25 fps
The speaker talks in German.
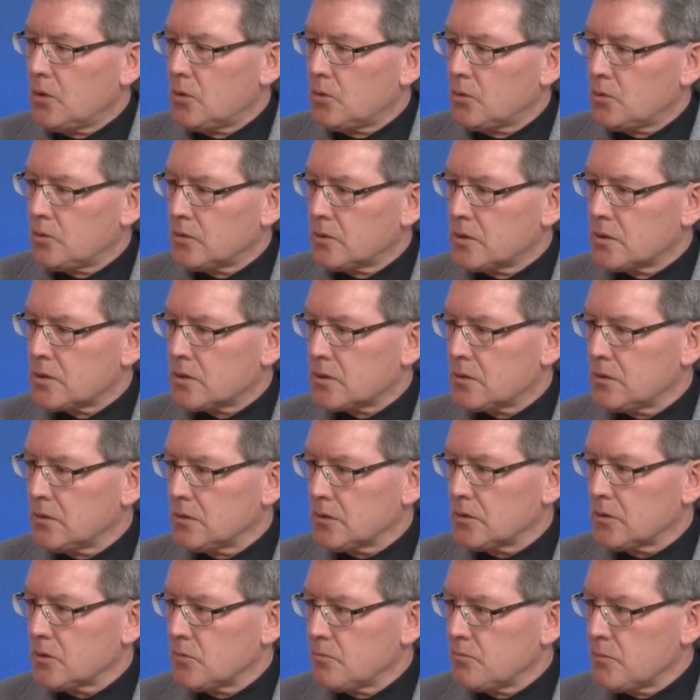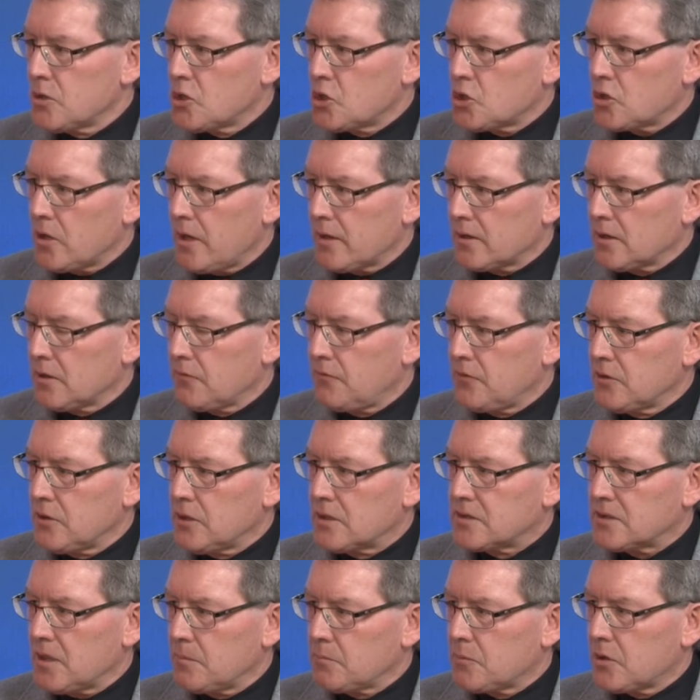und äh, mich stärker für die
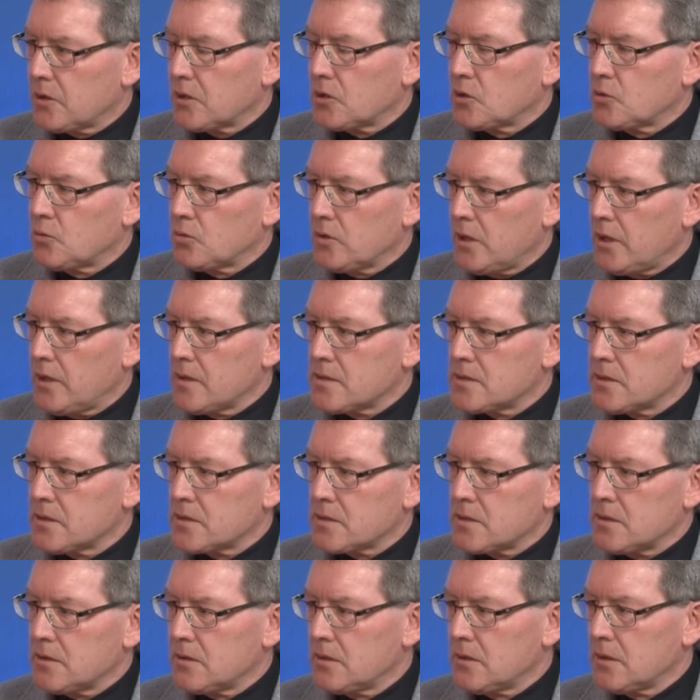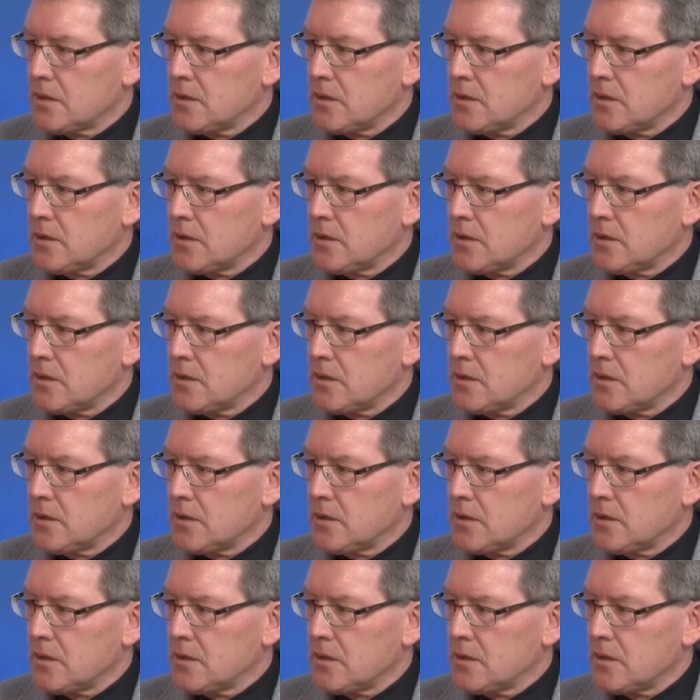Gesamtregion einsetzen.